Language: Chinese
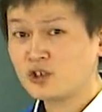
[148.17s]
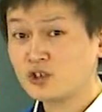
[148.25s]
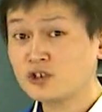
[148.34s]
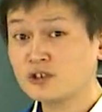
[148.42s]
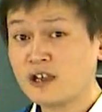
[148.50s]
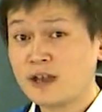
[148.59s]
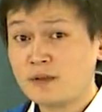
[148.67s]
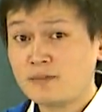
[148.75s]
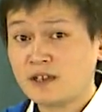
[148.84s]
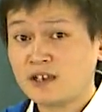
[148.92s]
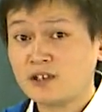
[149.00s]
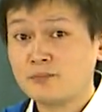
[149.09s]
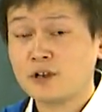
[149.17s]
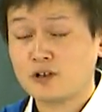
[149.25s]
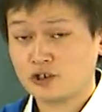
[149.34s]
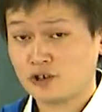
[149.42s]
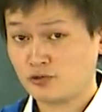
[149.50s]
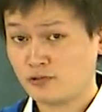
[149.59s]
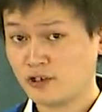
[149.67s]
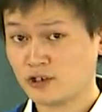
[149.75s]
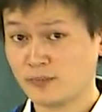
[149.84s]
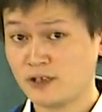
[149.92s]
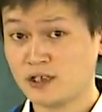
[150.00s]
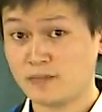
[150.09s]
其实大家明白它想表示出一个
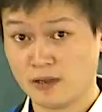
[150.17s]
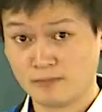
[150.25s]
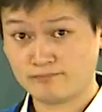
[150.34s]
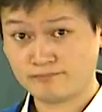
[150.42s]
什么意思吧？